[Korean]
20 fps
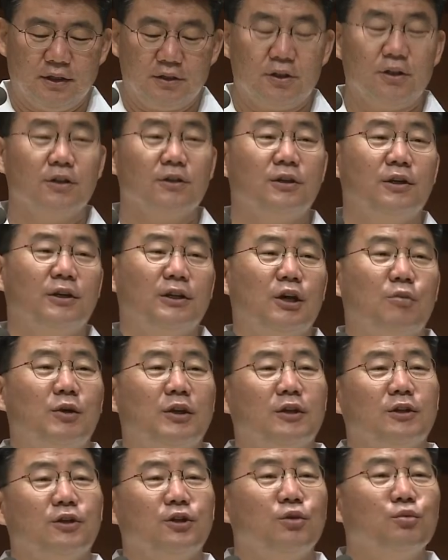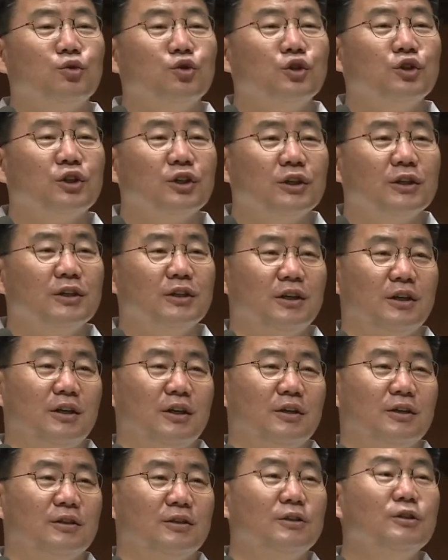저는 그럴 때마다 그런
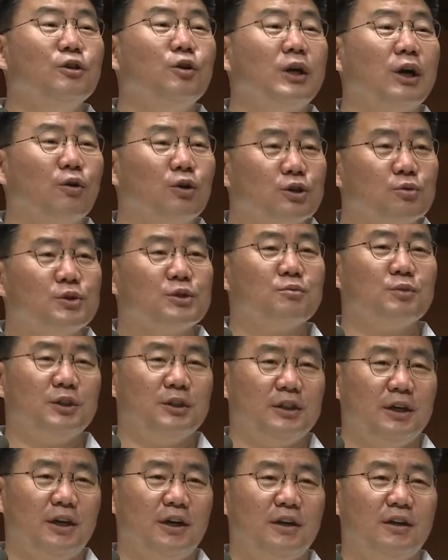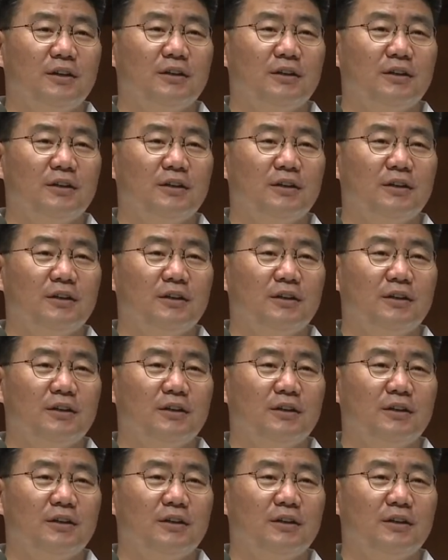분들을 응원하고 싶습니다.